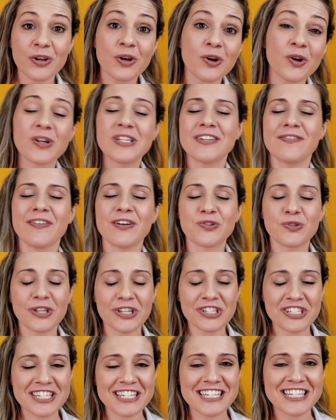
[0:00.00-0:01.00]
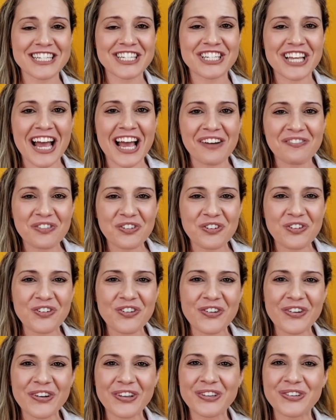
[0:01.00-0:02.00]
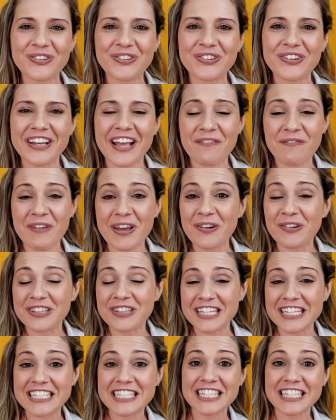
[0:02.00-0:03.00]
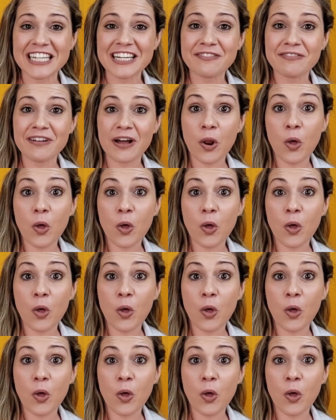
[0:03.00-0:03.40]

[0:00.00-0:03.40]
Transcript: que inclusive ajuda a desinchar muito e é bem nutritiva,